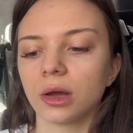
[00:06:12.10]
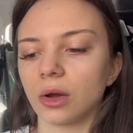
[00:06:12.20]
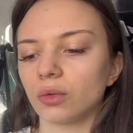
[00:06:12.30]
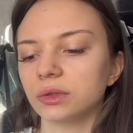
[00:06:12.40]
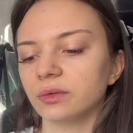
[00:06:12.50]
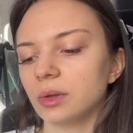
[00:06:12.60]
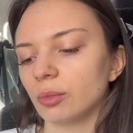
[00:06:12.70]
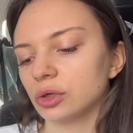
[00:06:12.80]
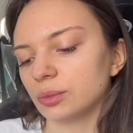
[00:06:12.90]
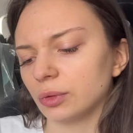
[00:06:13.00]
какой цвет мне
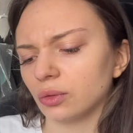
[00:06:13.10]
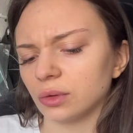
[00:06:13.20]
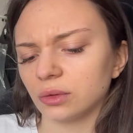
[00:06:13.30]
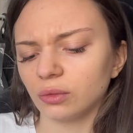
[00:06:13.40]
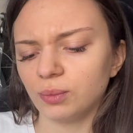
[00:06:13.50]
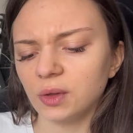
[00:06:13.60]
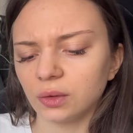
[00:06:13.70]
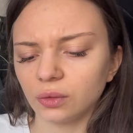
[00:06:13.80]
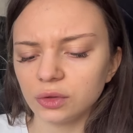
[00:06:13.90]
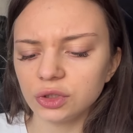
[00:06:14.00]
больше подходит. Но
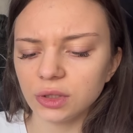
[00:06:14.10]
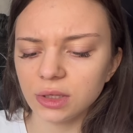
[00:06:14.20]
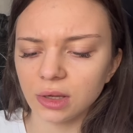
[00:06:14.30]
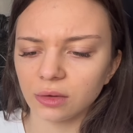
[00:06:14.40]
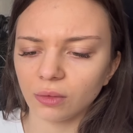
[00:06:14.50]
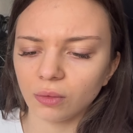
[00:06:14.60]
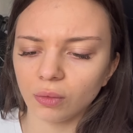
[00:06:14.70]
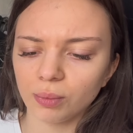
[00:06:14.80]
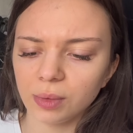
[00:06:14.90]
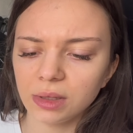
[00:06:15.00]
пинг точно нет.
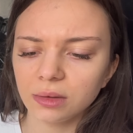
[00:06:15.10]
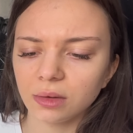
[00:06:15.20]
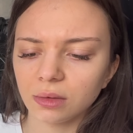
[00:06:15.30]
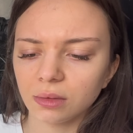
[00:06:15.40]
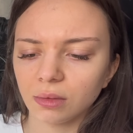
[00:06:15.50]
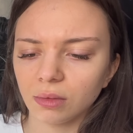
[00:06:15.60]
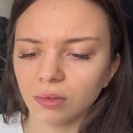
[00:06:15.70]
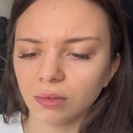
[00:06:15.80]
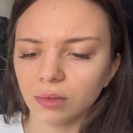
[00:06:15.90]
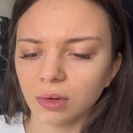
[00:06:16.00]
О, пинг.
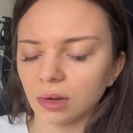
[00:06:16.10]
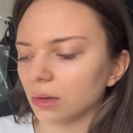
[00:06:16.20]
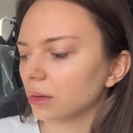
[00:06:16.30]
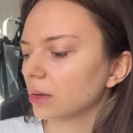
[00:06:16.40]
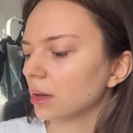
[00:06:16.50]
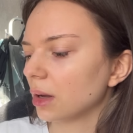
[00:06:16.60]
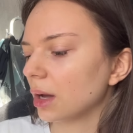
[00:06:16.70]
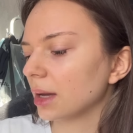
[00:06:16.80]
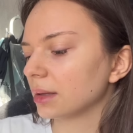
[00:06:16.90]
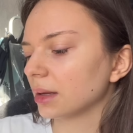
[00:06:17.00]
А,
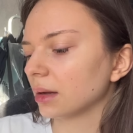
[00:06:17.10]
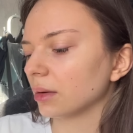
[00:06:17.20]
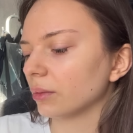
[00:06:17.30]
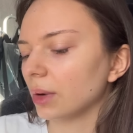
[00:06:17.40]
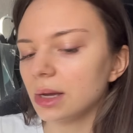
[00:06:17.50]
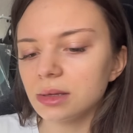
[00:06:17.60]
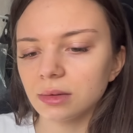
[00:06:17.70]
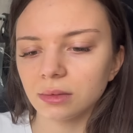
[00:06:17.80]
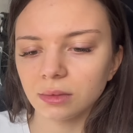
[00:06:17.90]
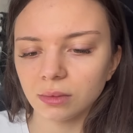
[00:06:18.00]
а это white,
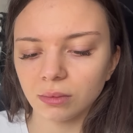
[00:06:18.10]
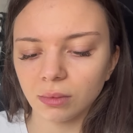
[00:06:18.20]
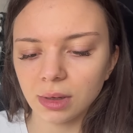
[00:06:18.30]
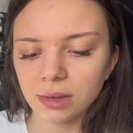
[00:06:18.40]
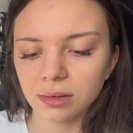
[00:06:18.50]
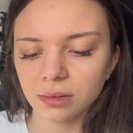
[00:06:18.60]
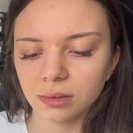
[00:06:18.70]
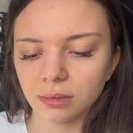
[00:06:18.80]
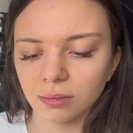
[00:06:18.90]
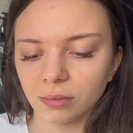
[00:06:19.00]
white,
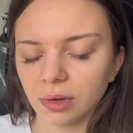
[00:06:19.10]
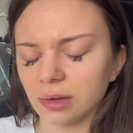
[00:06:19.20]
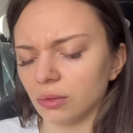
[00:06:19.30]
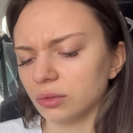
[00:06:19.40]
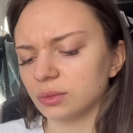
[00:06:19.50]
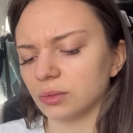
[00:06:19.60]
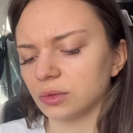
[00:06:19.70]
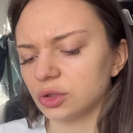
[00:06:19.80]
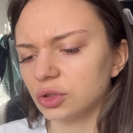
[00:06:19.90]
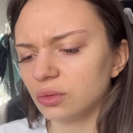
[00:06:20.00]
white. Господи,
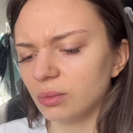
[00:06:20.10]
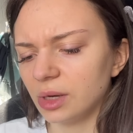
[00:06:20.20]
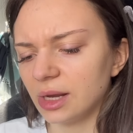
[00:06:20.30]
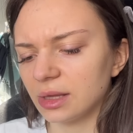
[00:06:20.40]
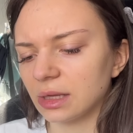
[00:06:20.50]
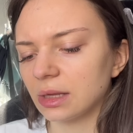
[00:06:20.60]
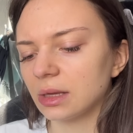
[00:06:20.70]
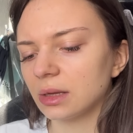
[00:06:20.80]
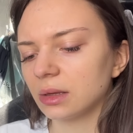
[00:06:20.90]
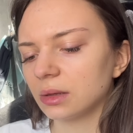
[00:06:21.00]
чё, блядь.
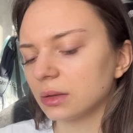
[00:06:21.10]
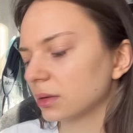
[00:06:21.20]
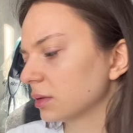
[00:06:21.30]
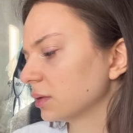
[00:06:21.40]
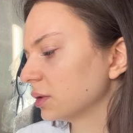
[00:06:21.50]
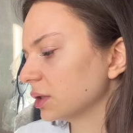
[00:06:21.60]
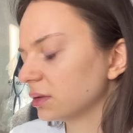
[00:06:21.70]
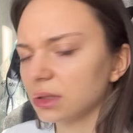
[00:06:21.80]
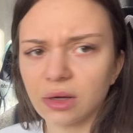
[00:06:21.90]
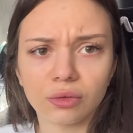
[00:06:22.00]

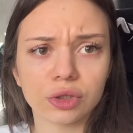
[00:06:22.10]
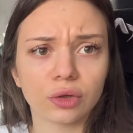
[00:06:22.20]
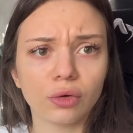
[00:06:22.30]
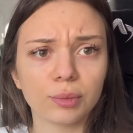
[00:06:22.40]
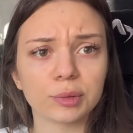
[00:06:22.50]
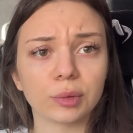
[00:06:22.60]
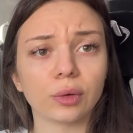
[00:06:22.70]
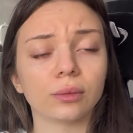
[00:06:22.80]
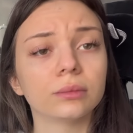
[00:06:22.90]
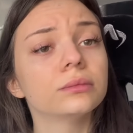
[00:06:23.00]
Сейчас все, короче, открою, посмотрю.